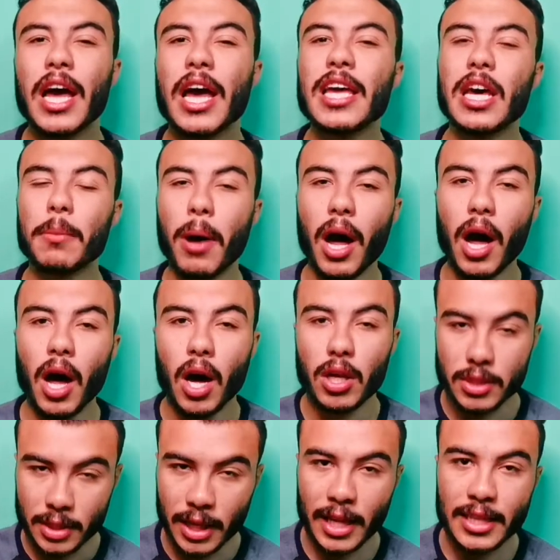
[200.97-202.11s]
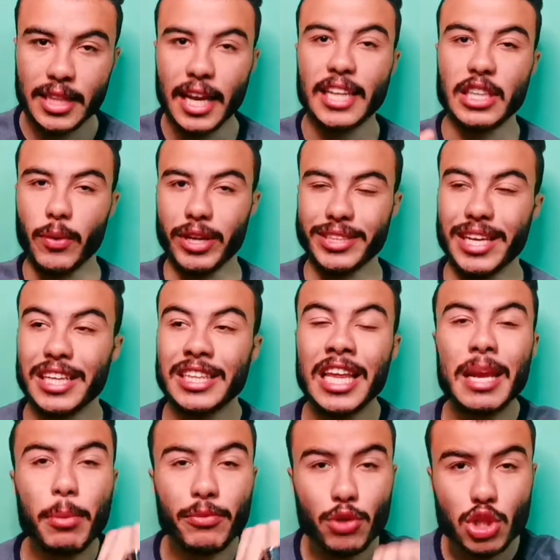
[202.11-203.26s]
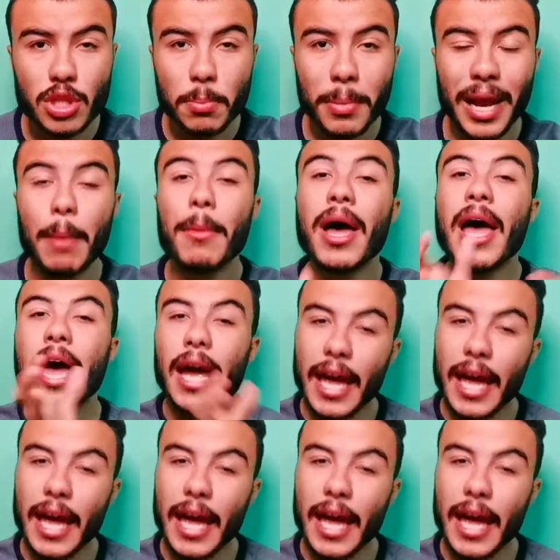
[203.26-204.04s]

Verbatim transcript: هي 4 2 3 1 الاثنين اللي بيبقوا في نص الملعب